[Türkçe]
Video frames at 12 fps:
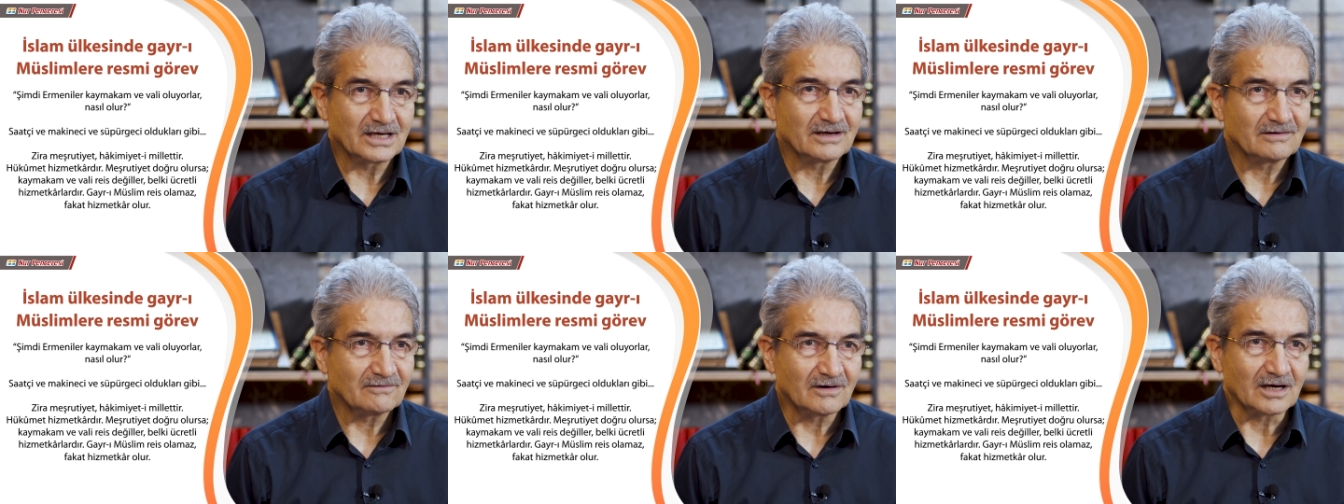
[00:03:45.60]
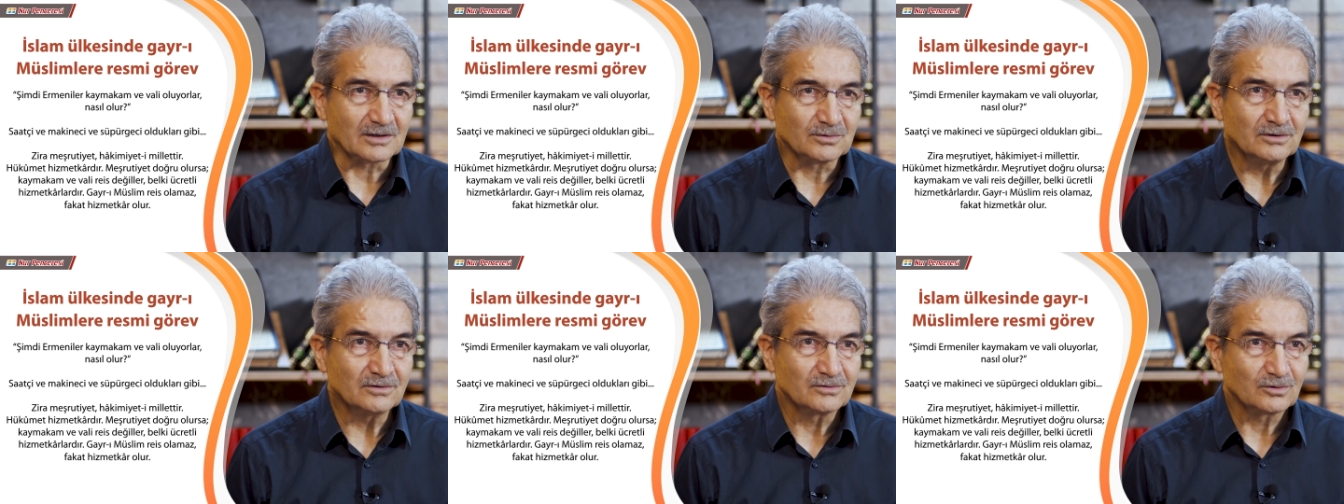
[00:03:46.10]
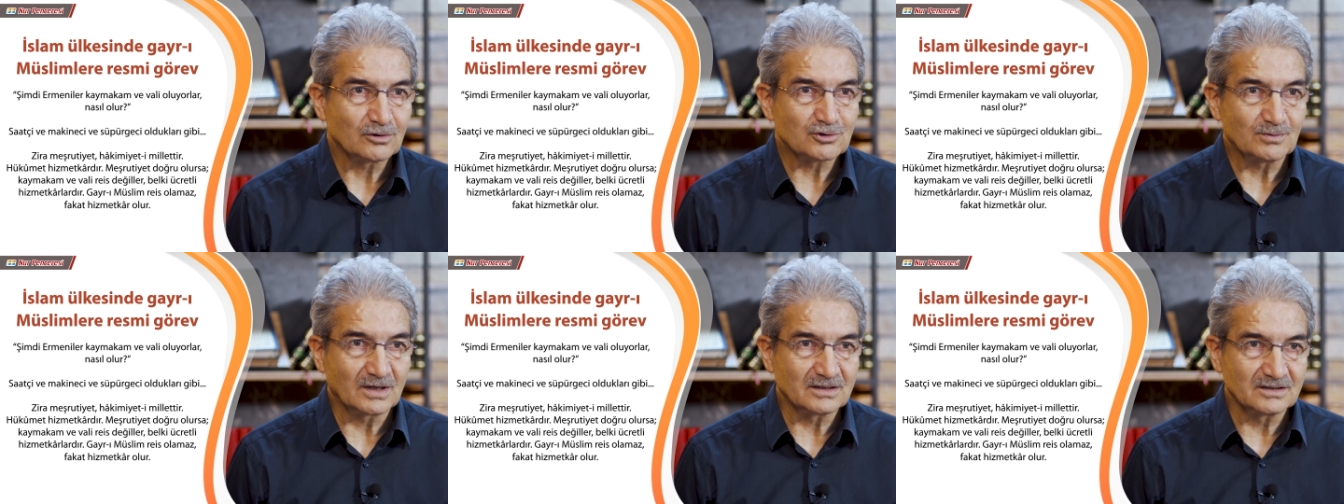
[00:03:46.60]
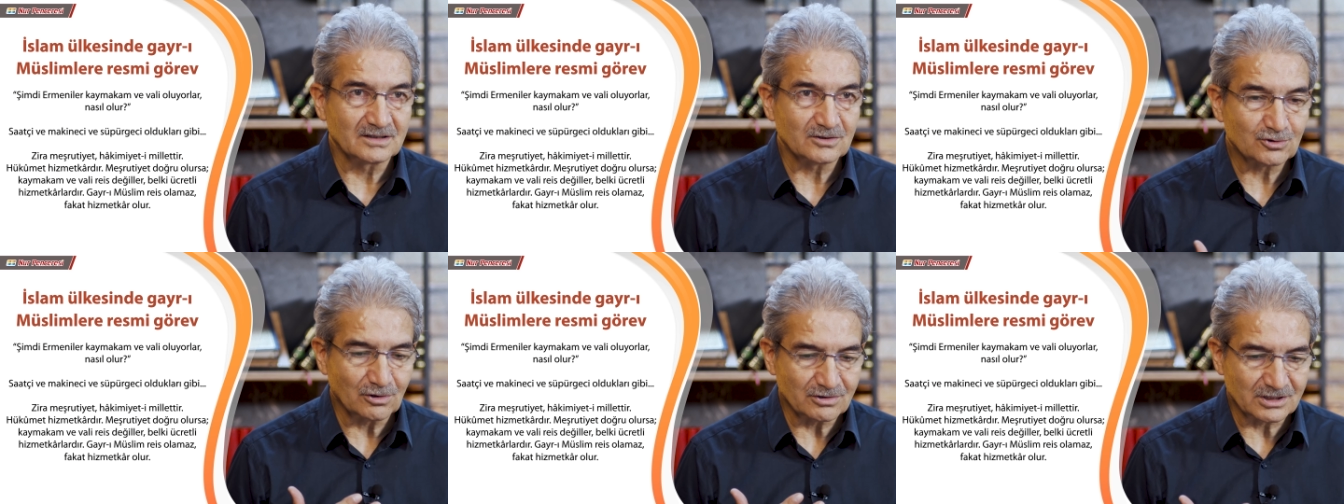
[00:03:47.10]
de var bu. Osmanlı'nın
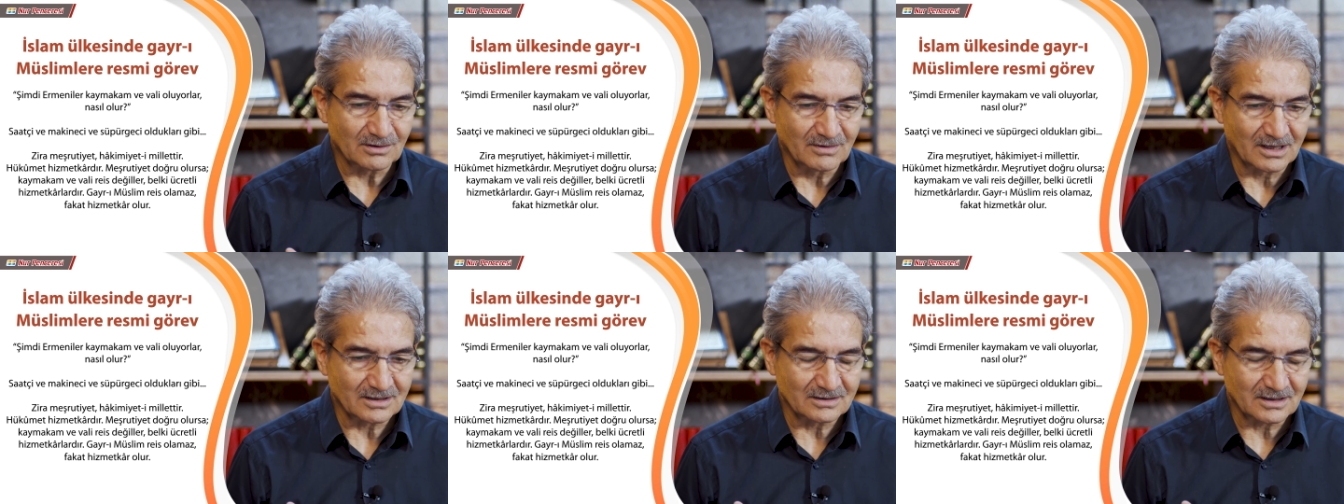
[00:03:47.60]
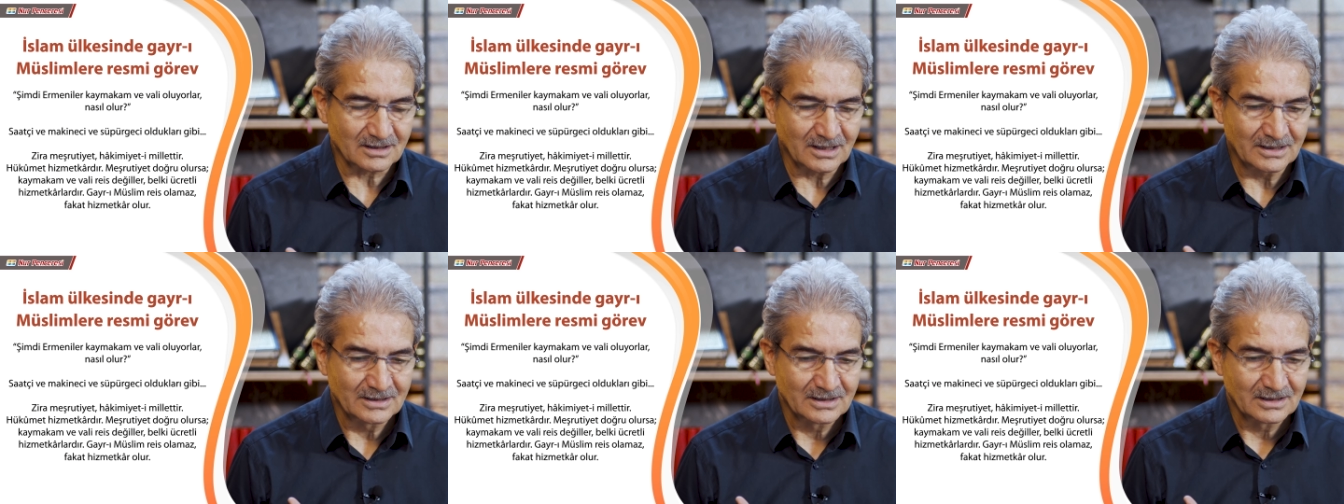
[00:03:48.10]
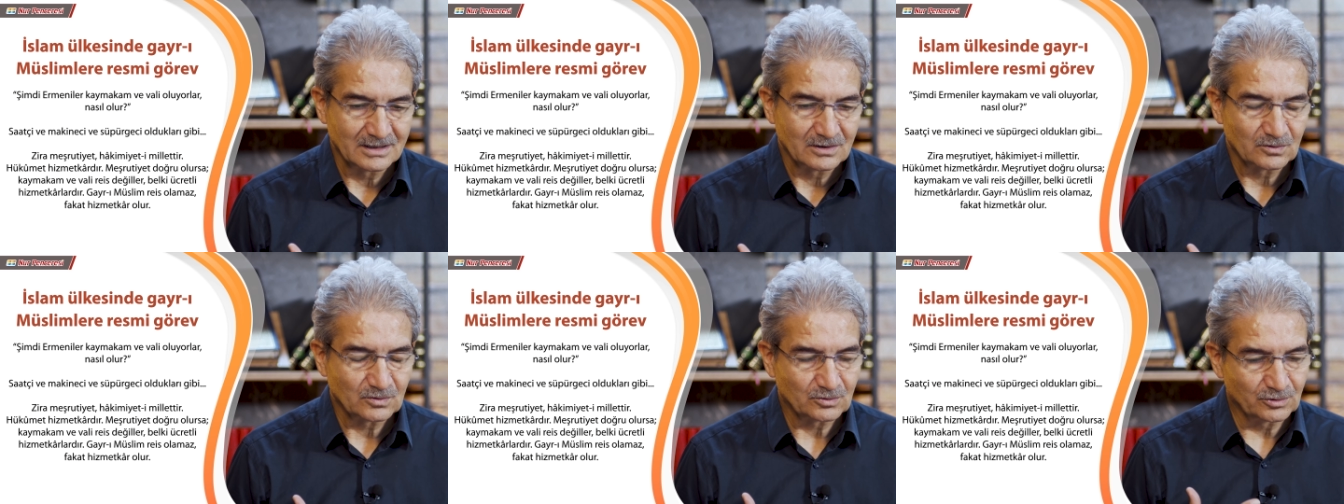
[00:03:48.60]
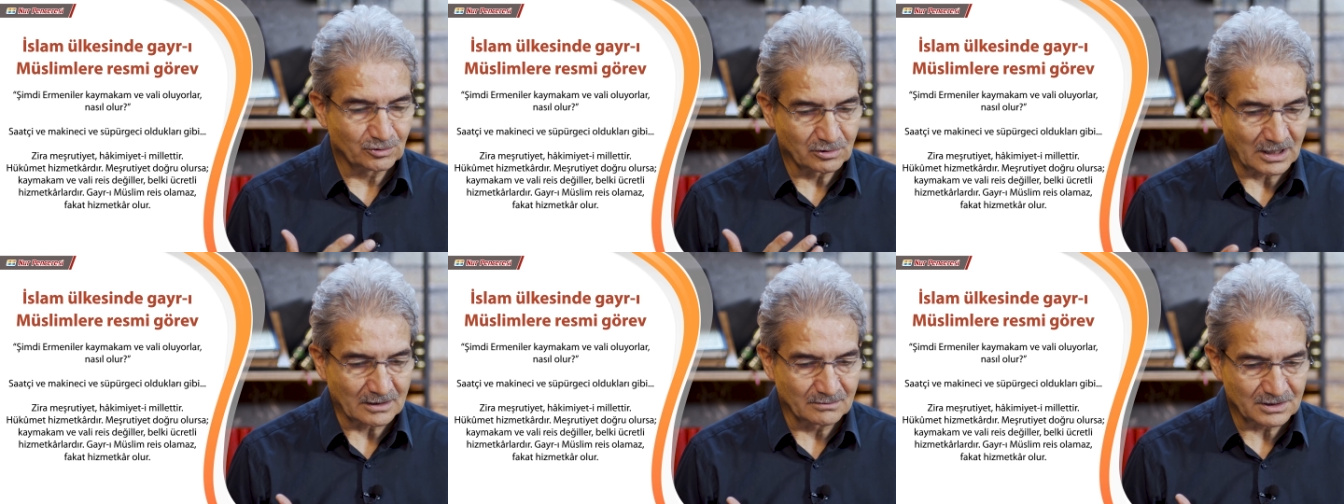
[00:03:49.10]
son zamanında da
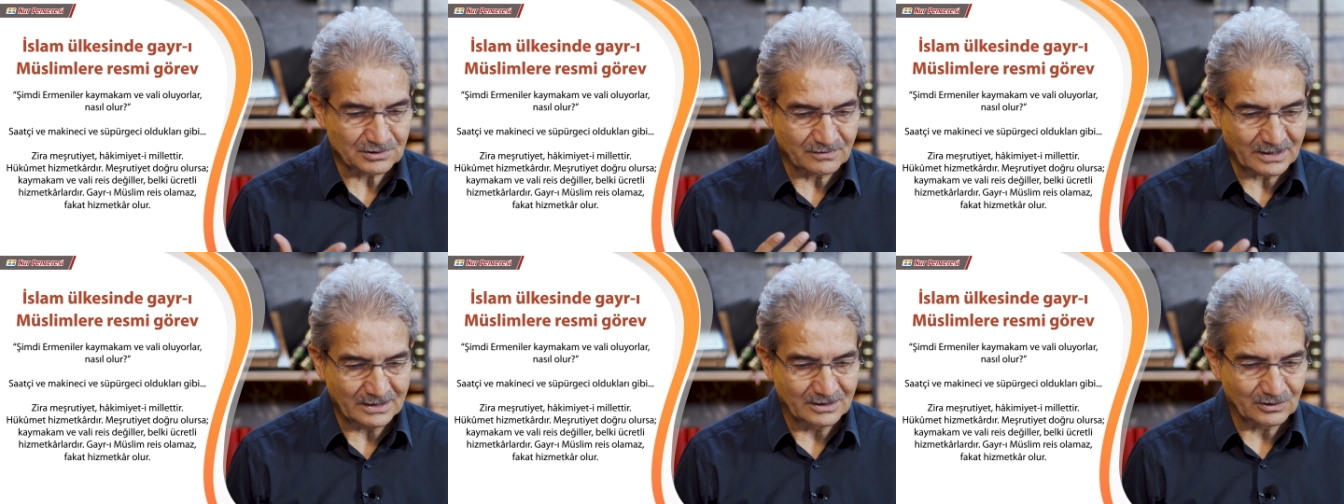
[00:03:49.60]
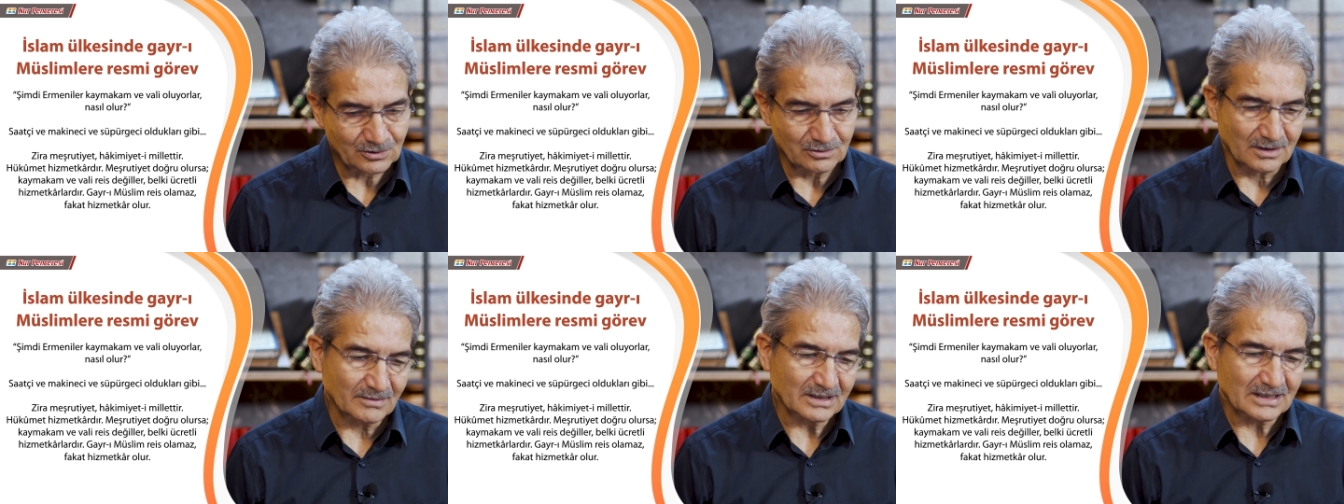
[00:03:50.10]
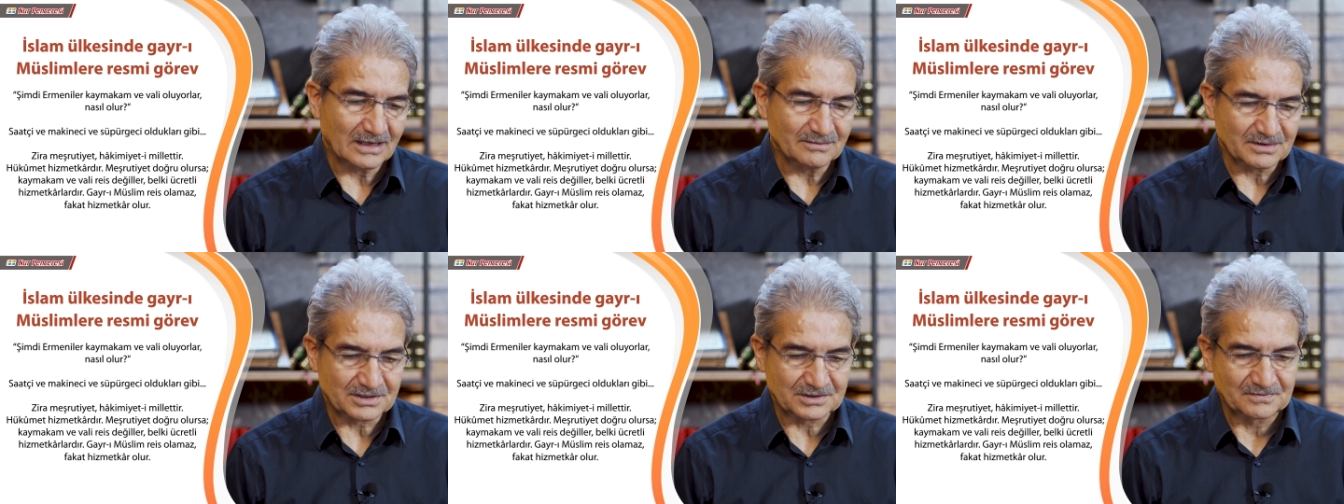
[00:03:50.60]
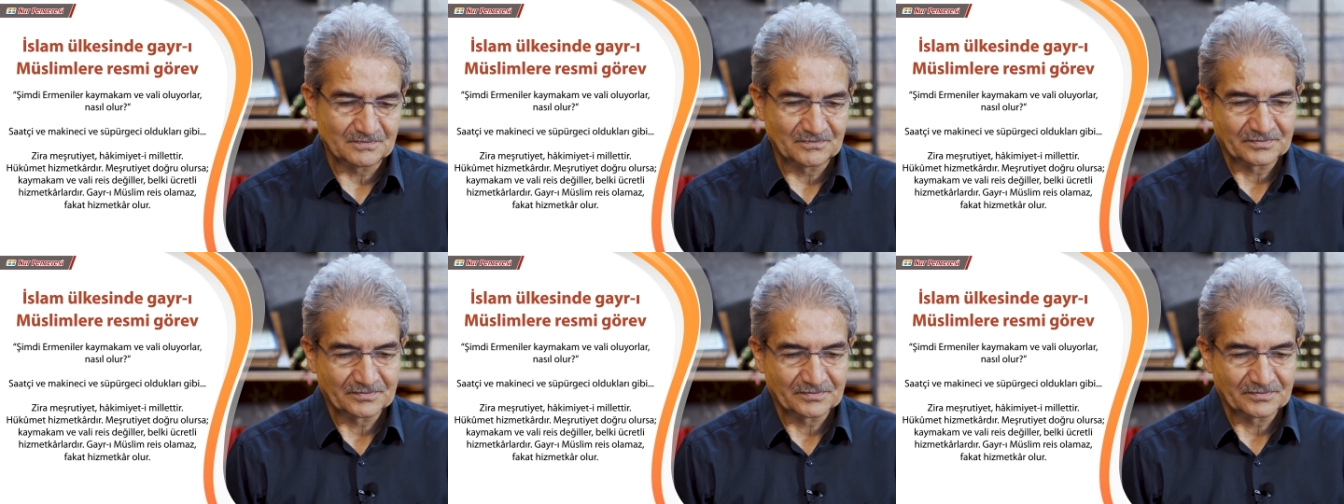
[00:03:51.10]
uygulanmış ve gündeme gelmiş.